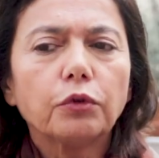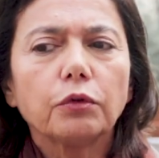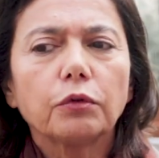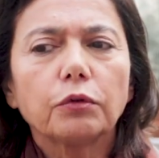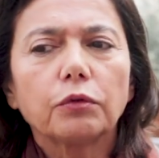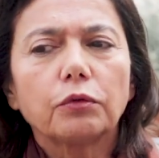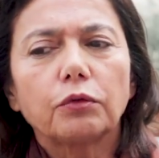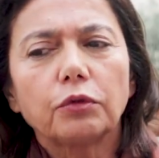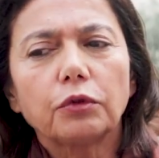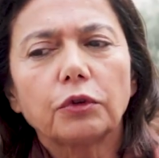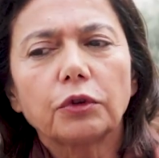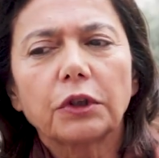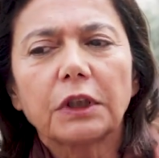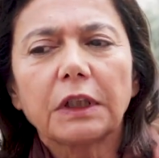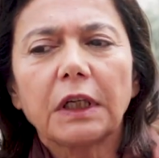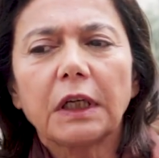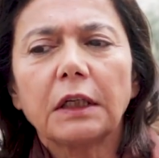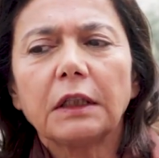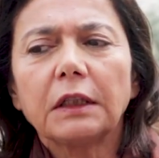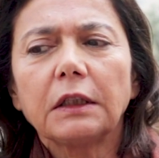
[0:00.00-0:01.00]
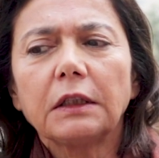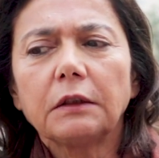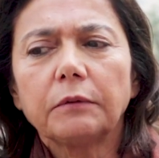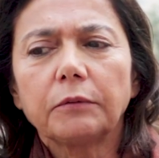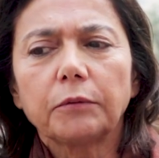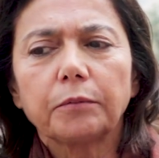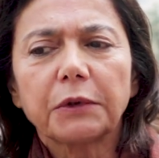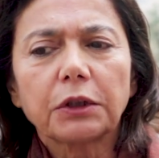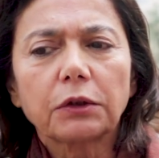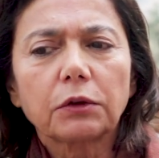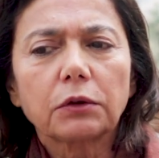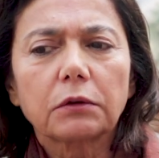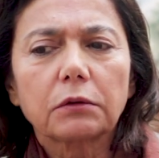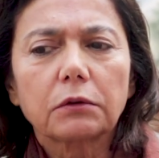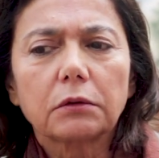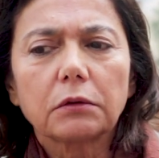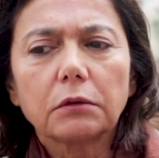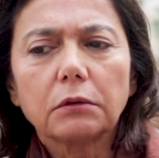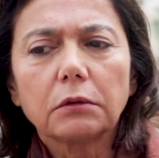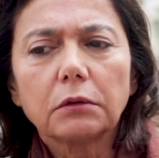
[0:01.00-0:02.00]
Bu Türkiye'nin
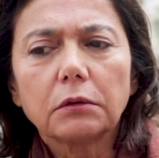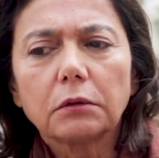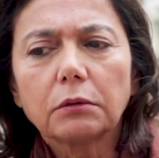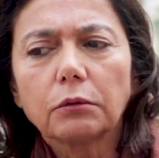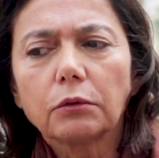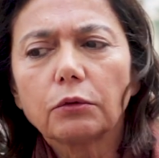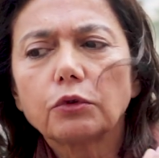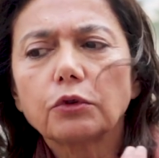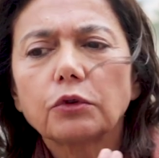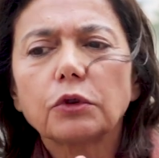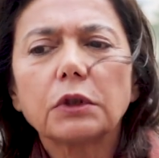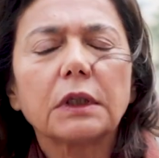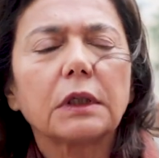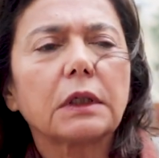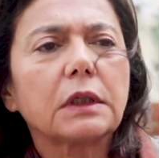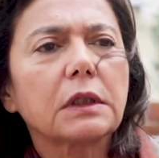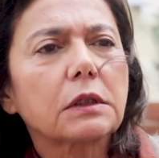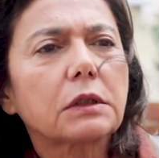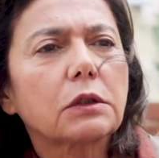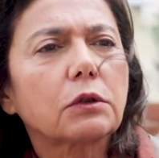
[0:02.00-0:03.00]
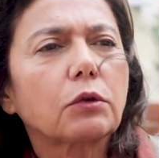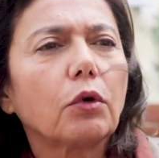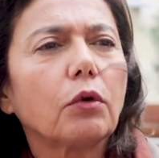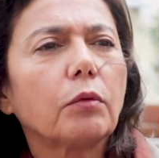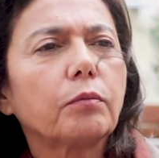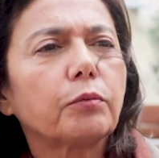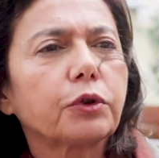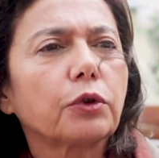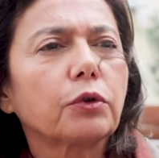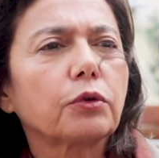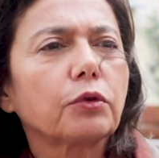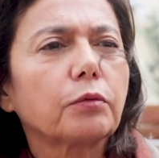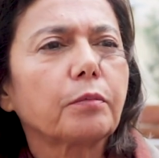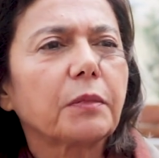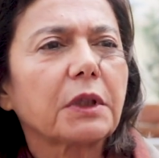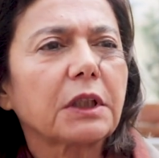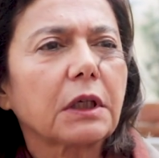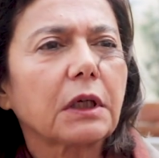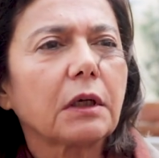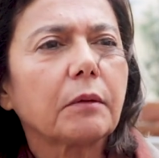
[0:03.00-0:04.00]
bir e, uluslararası
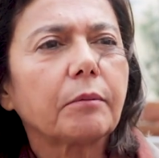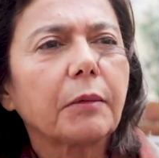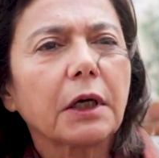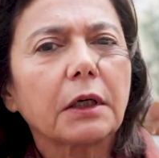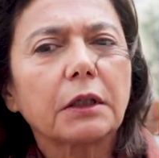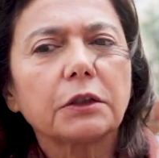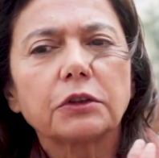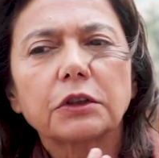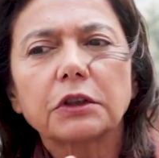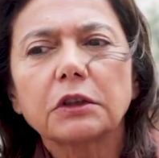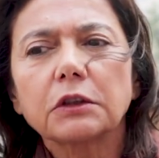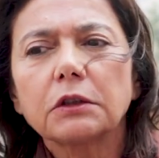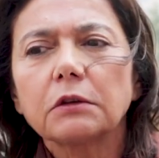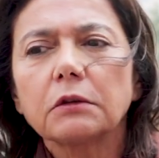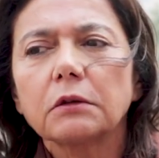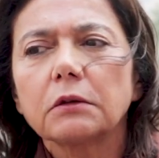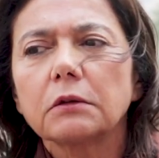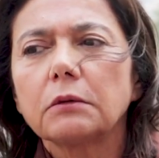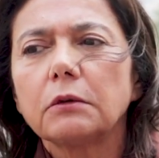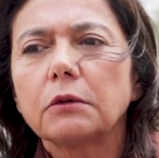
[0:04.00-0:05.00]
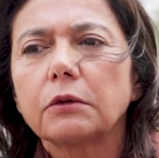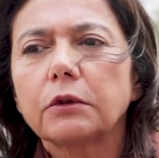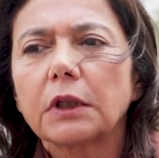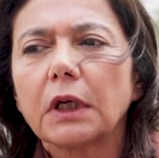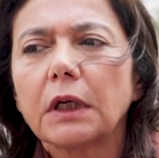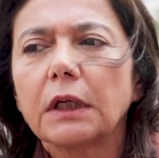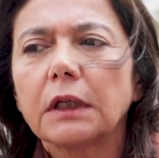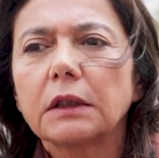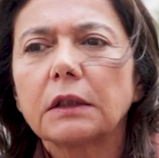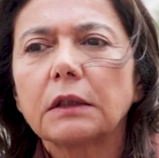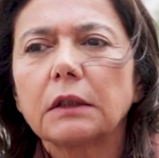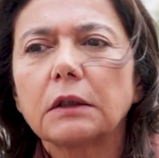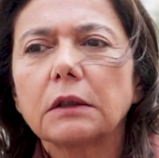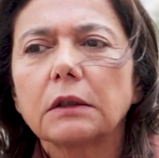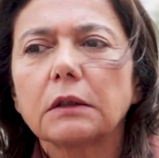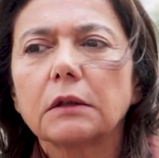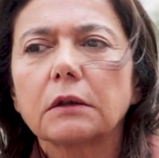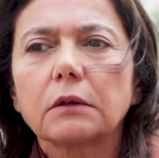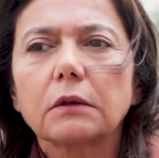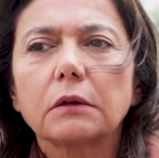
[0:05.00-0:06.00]
komplonun, bir yabancı
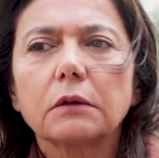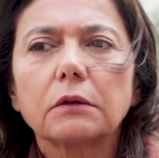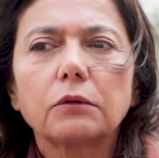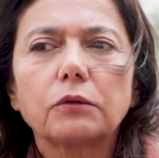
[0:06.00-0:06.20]
ülkelerin